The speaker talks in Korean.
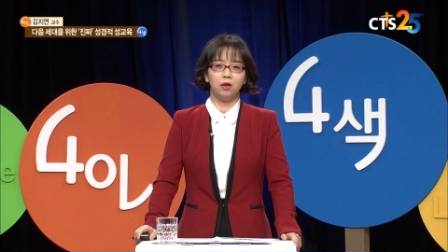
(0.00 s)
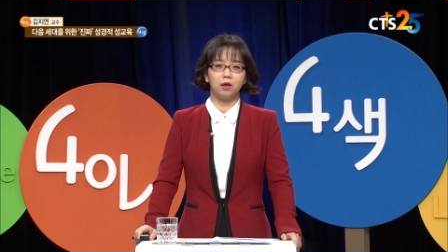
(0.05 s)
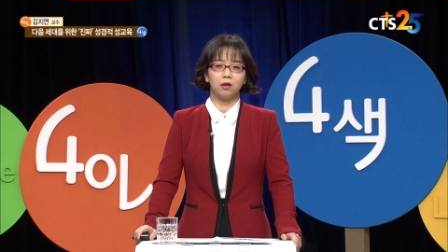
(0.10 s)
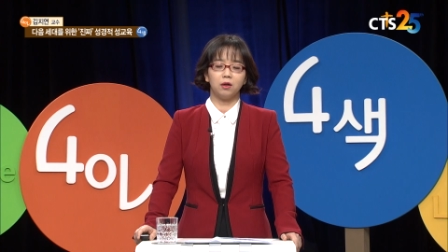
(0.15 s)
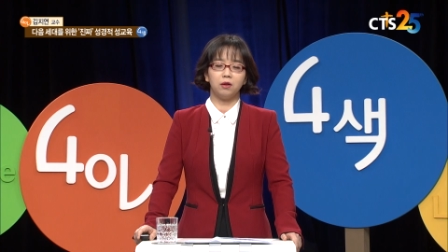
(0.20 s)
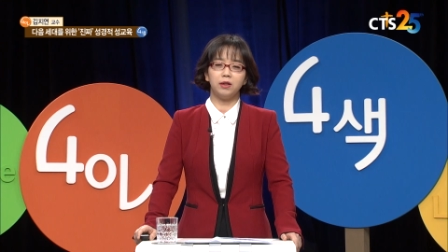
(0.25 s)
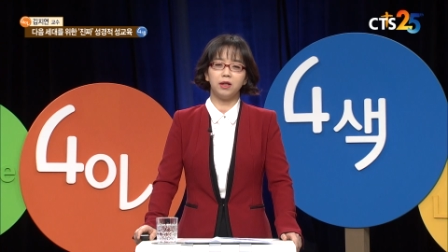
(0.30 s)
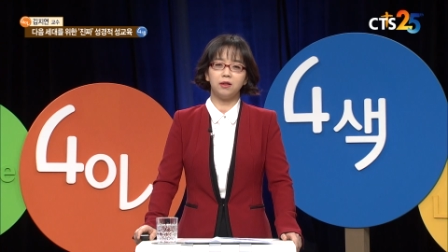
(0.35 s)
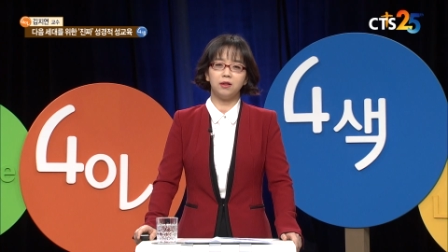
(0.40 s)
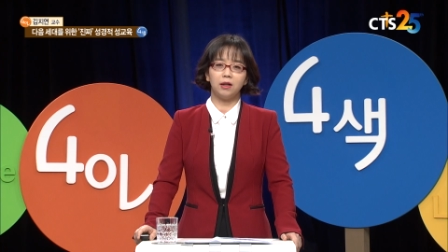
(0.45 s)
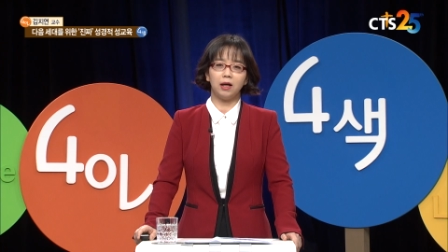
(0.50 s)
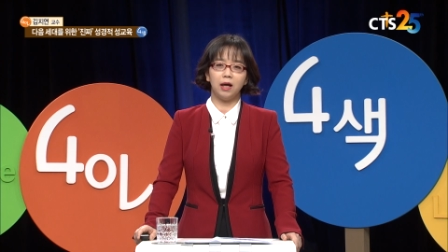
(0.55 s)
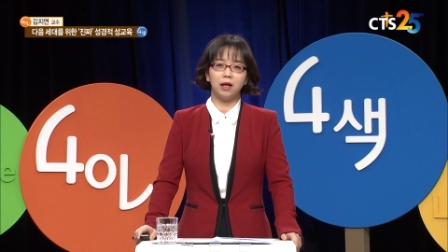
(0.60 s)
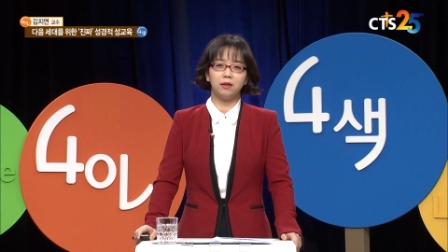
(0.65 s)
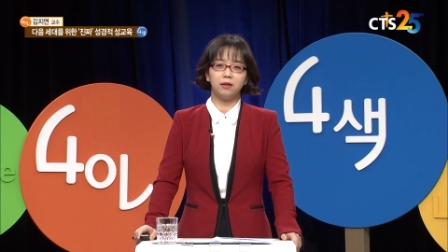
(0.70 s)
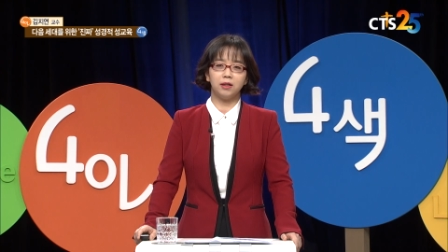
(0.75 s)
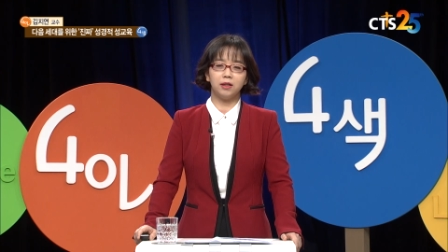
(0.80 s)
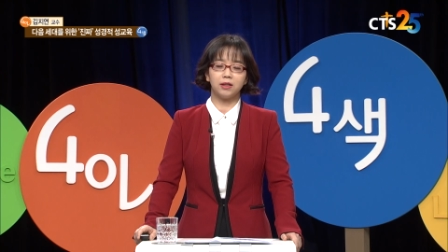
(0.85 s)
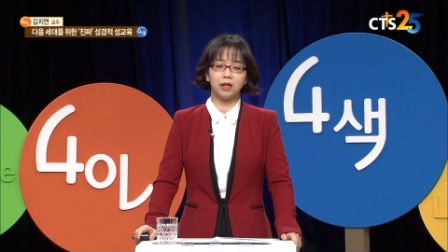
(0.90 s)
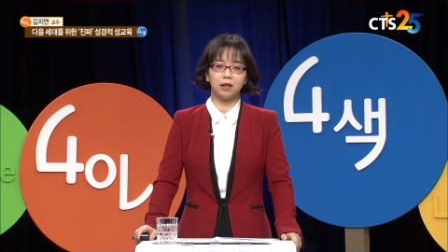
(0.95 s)
그런데 그
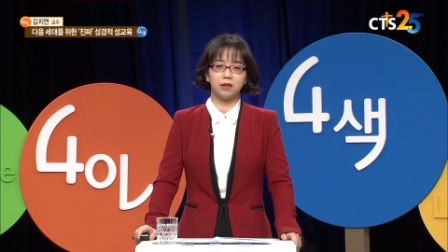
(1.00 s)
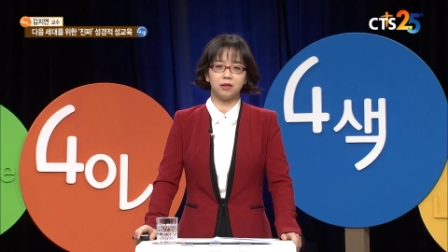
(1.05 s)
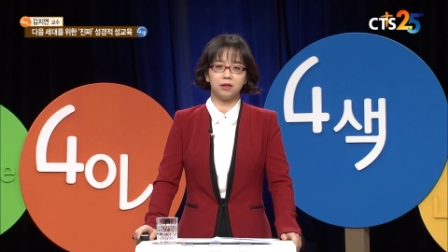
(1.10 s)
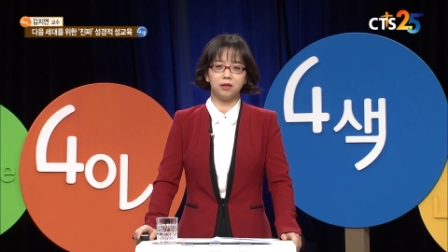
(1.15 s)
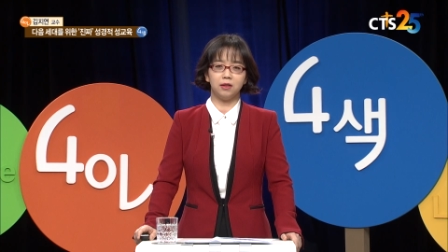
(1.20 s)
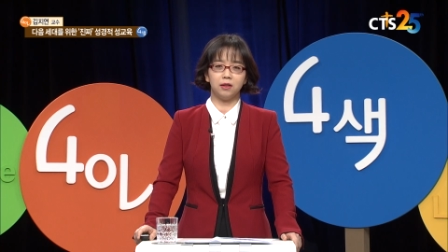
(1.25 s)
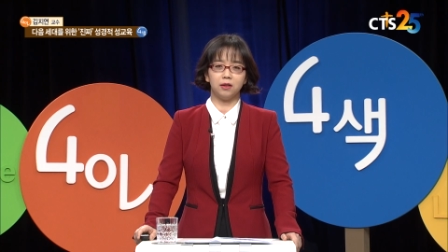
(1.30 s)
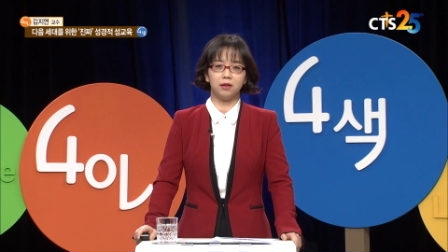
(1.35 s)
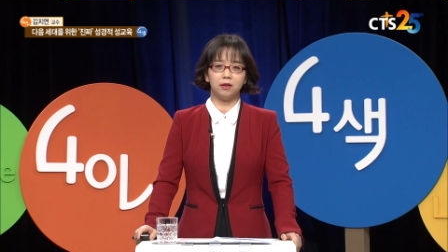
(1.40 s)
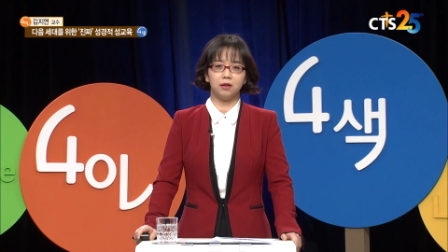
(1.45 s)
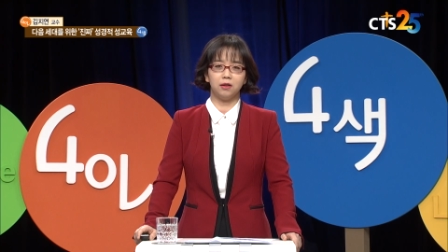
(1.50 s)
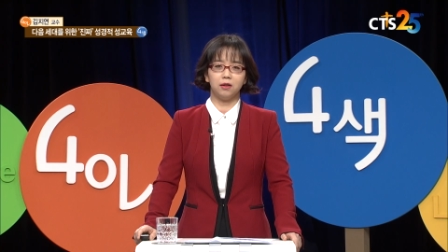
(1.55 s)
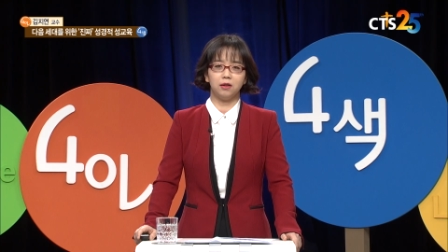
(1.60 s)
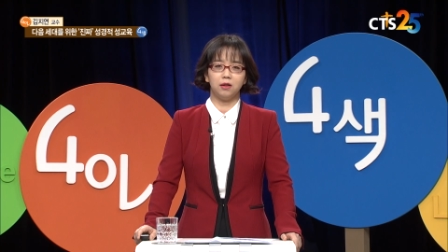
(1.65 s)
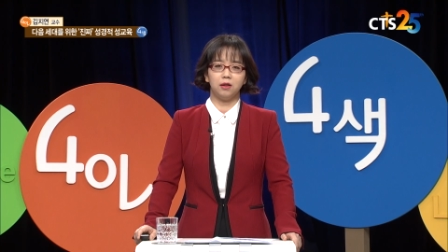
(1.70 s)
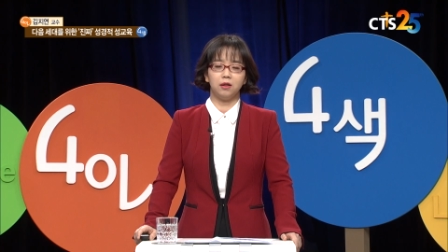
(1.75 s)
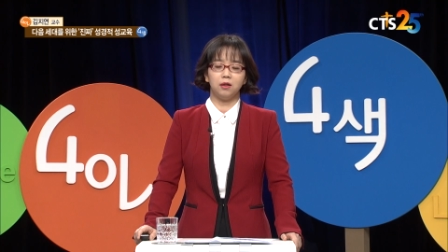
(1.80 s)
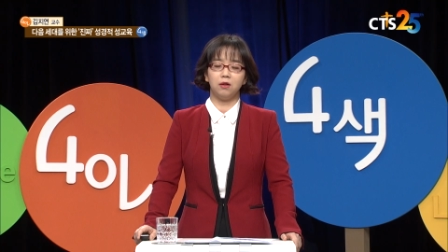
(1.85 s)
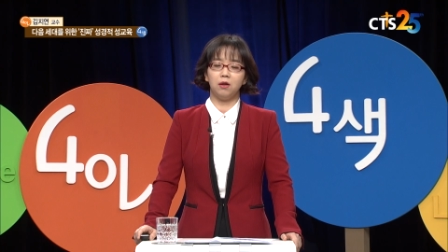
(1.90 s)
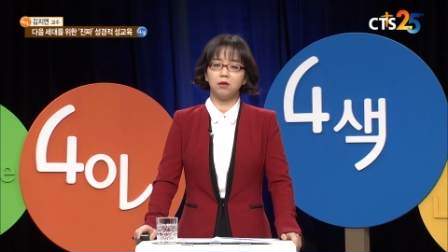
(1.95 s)
아이들이 자칫
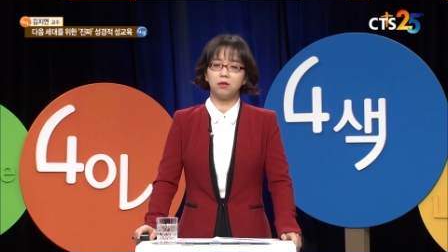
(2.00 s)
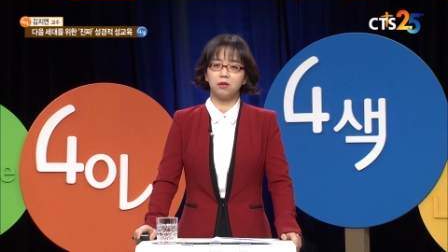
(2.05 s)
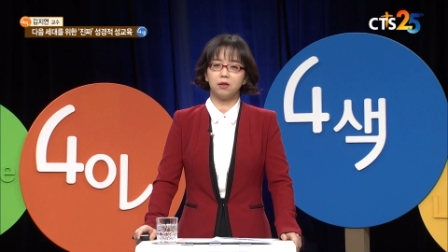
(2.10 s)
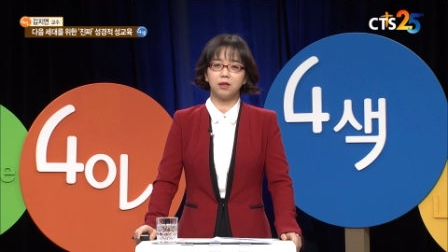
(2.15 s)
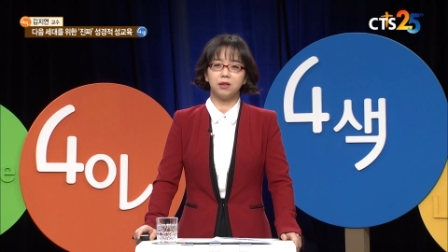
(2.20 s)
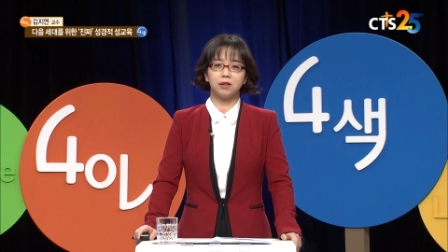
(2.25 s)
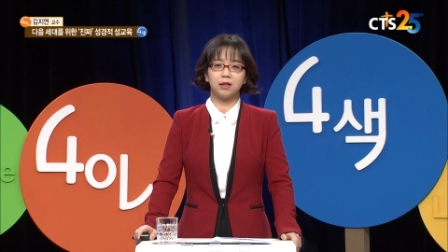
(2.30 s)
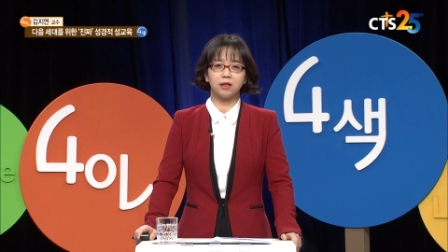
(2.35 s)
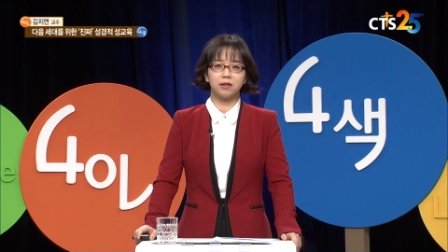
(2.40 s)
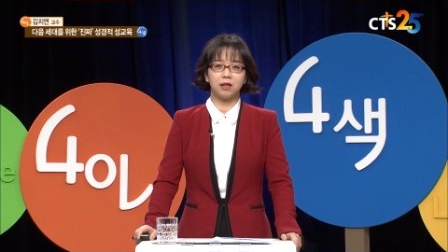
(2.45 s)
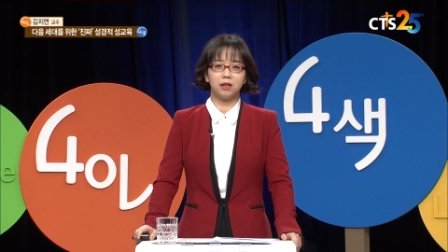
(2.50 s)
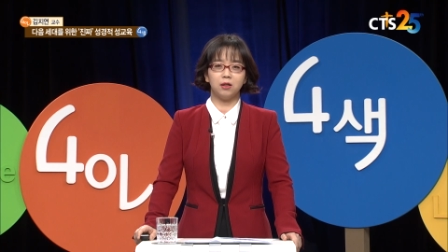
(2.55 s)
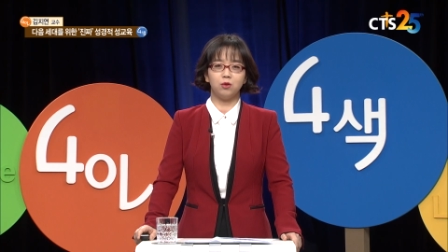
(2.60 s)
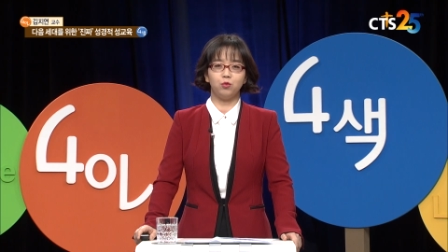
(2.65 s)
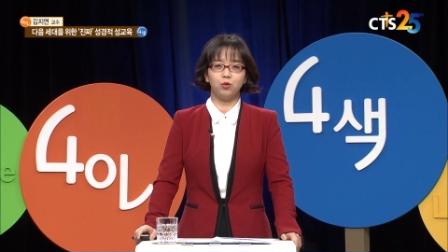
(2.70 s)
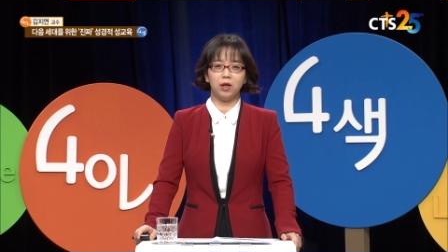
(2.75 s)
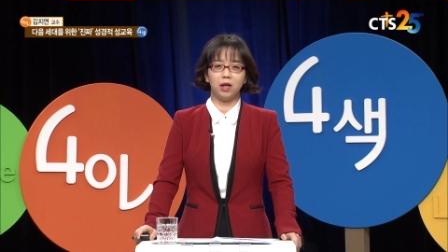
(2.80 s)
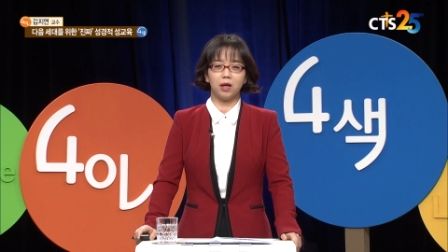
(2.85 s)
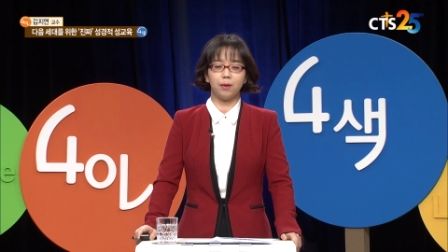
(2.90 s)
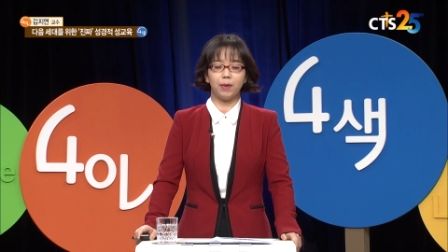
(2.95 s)
영적인 자산을
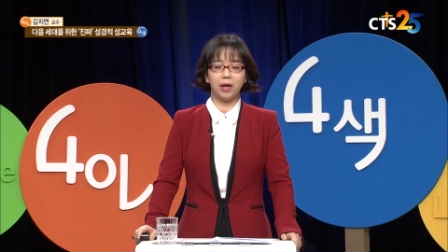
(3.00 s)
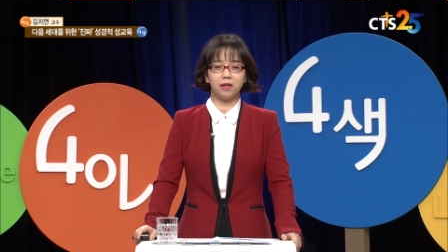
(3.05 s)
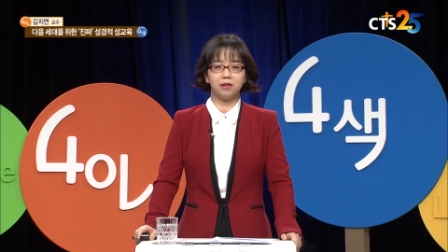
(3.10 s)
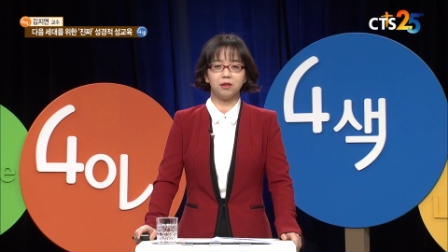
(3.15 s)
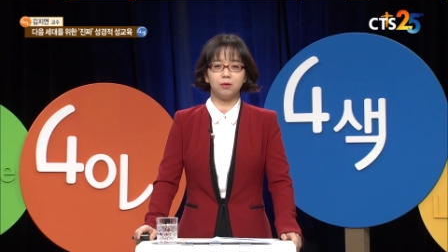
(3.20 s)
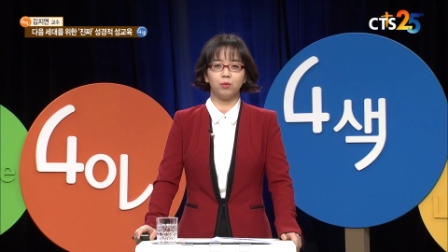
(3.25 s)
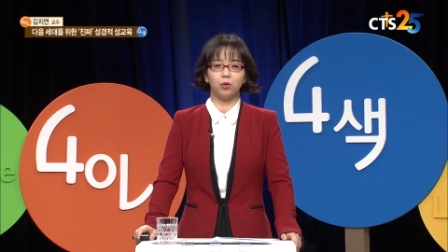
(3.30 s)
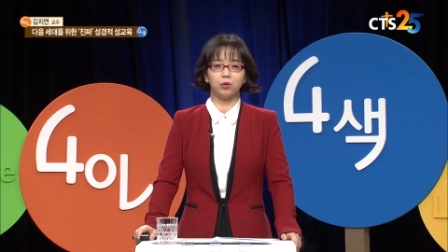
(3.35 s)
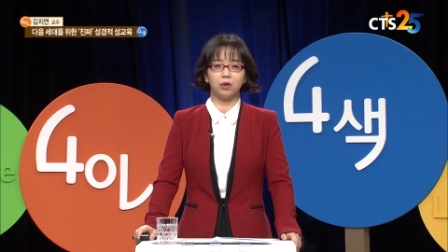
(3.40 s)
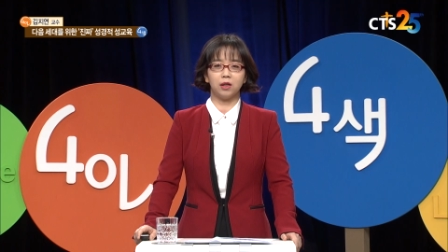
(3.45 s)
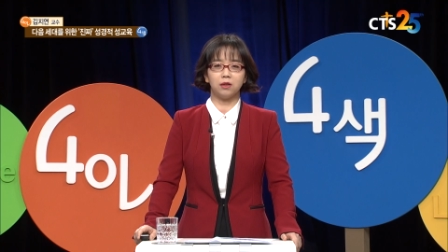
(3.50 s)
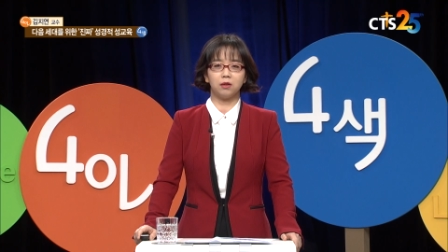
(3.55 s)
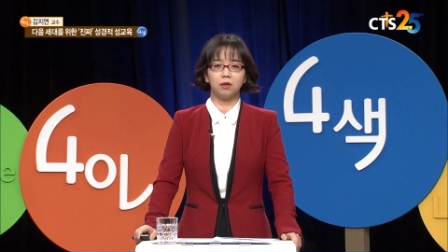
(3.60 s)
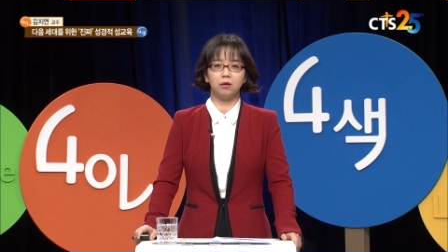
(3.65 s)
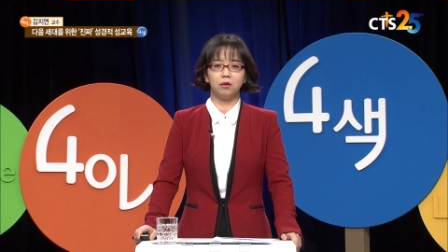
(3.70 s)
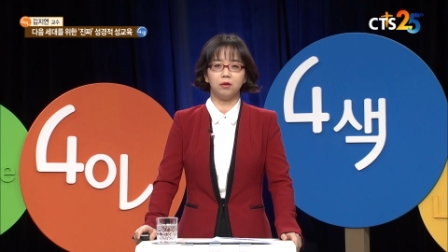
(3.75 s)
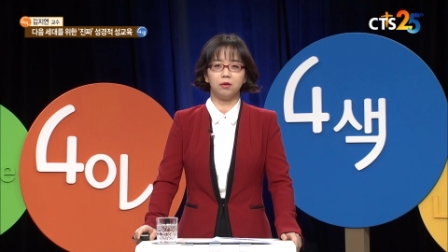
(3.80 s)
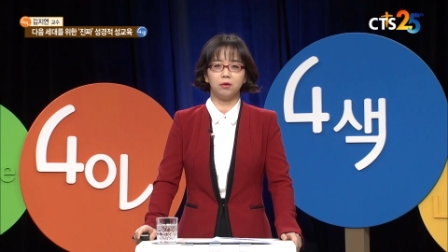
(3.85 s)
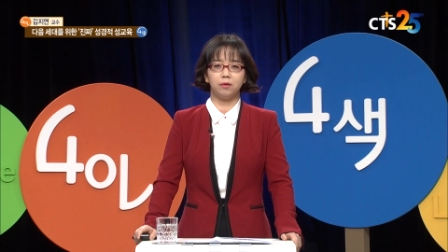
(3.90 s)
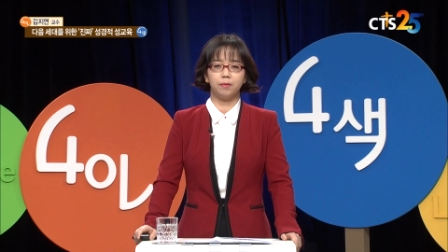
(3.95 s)
우리에게 받지
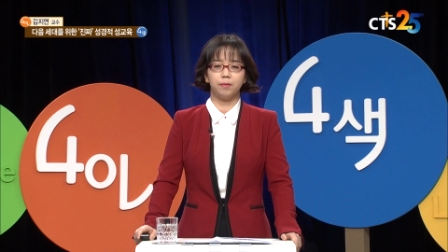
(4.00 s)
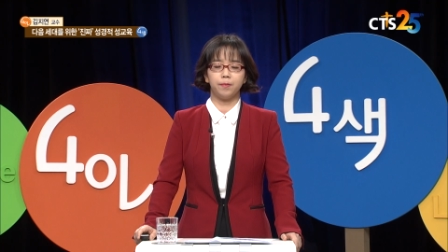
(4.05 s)
못해서